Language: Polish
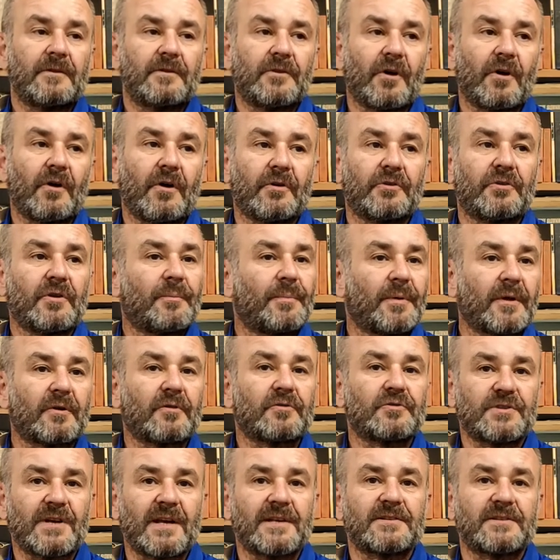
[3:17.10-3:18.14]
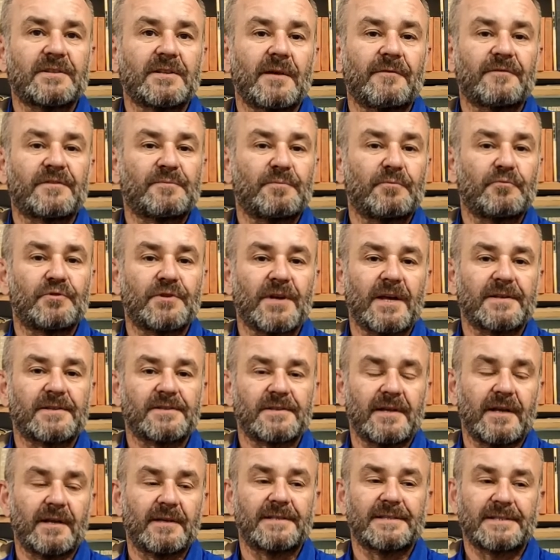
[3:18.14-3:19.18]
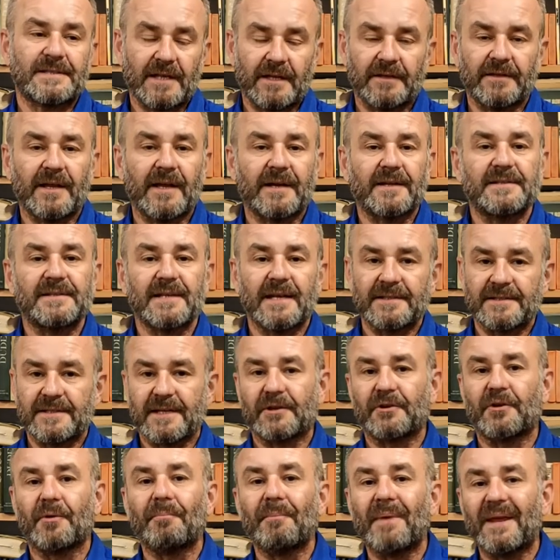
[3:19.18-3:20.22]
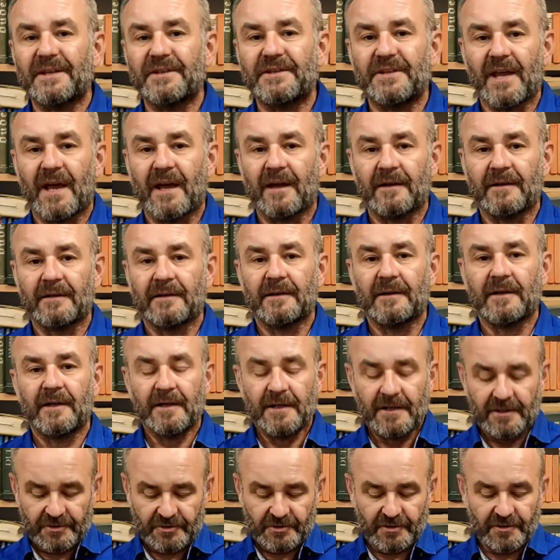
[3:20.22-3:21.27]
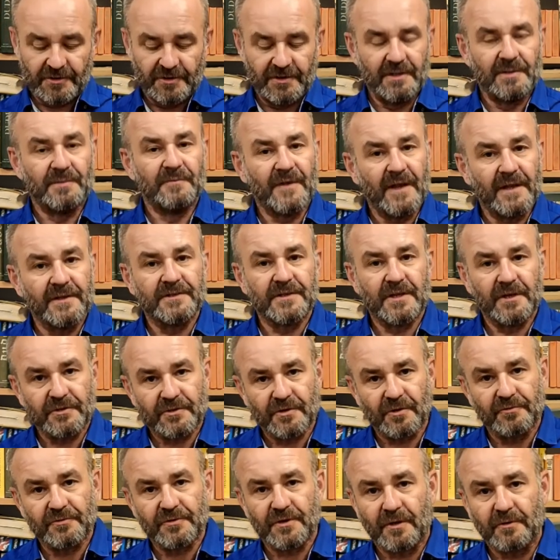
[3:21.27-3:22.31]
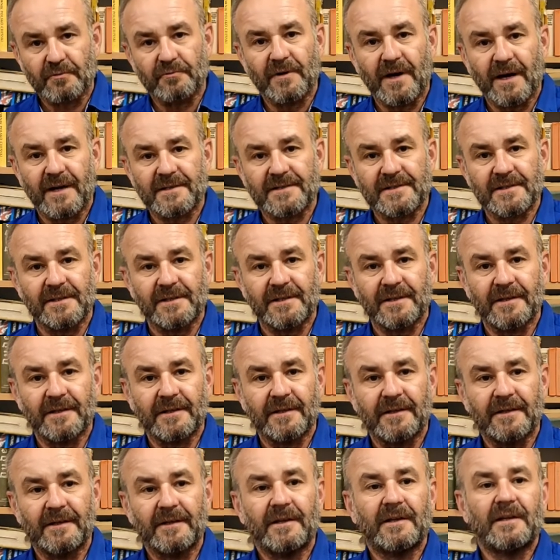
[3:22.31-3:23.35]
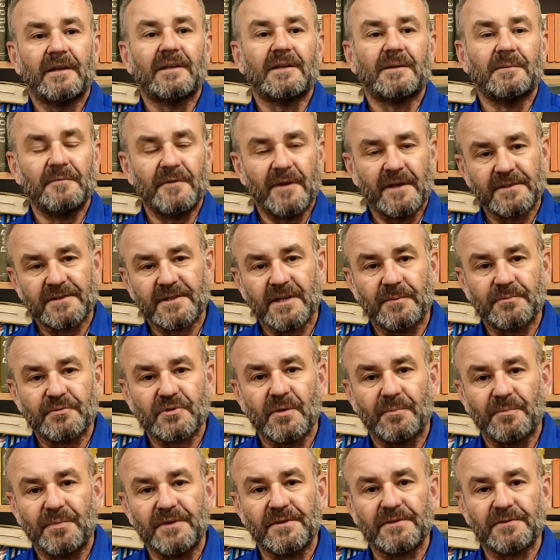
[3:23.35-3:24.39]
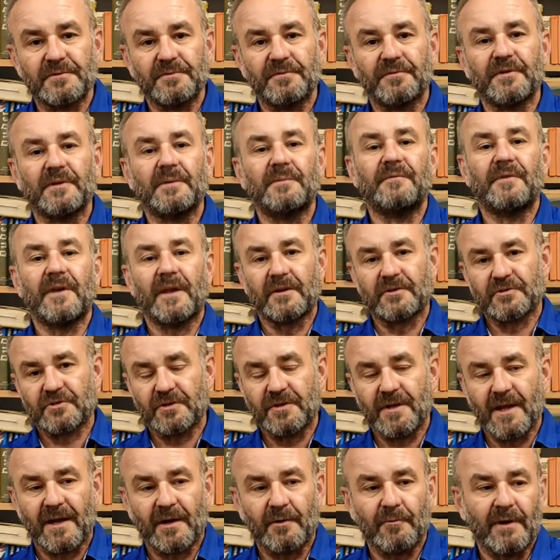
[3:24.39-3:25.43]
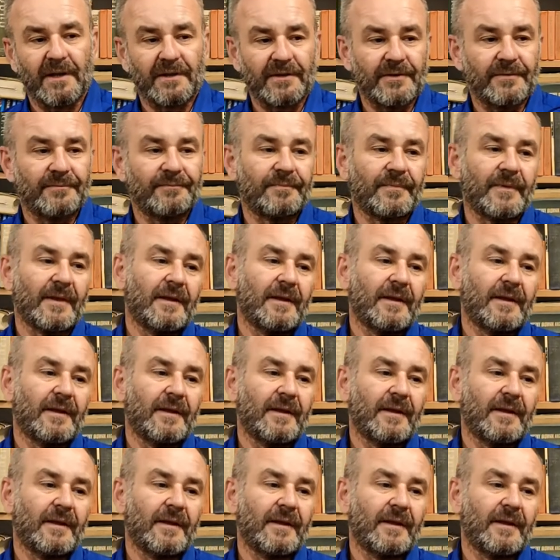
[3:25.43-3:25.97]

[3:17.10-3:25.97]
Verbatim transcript: To dopiero czasy nam współczesne. Standaryzacja to media, czyli im więcej książek kucharskich, im więcej przepisów, im większy nakład.